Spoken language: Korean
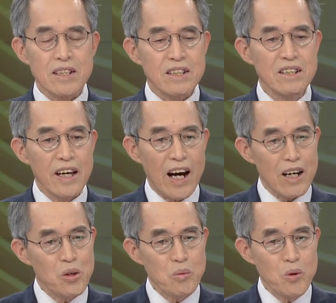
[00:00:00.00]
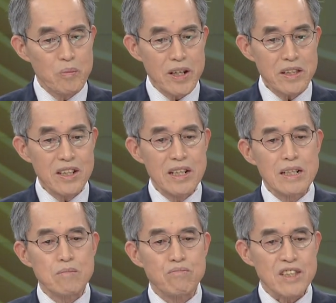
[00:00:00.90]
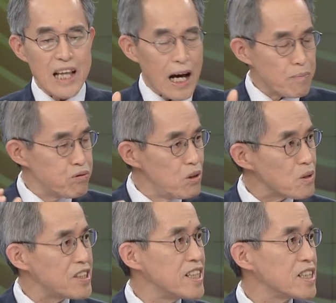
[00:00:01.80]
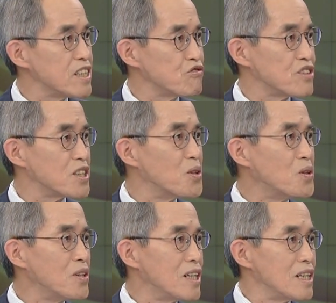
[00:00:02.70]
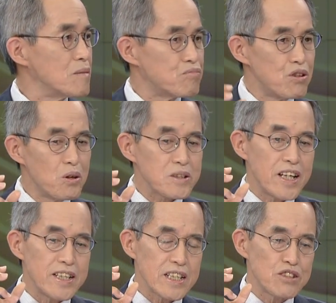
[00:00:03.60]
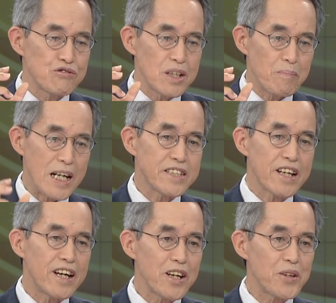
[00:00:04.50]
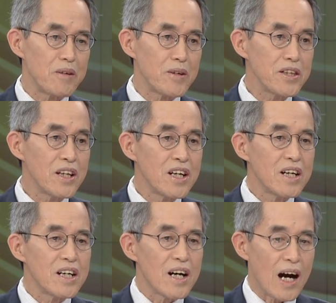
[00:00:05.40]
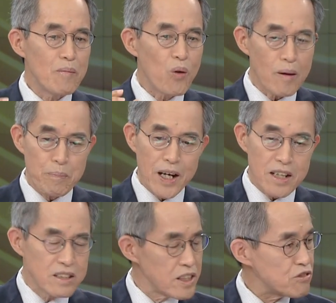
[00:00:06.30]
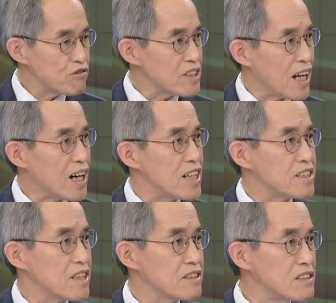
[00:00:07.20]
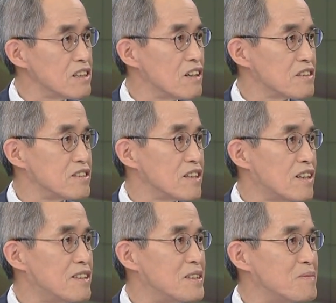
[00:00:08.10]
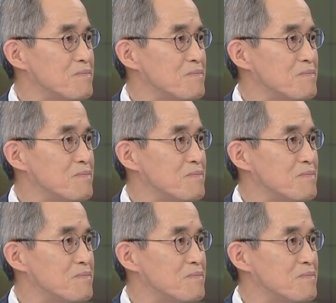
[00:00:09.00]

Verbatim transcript: 그게 알고 보면 다 블록체인 기술이고 블록체인 기술이 발전하게 되면 암호화폐가 그 기술을 다 가져다 쓰는 거거든요. 네.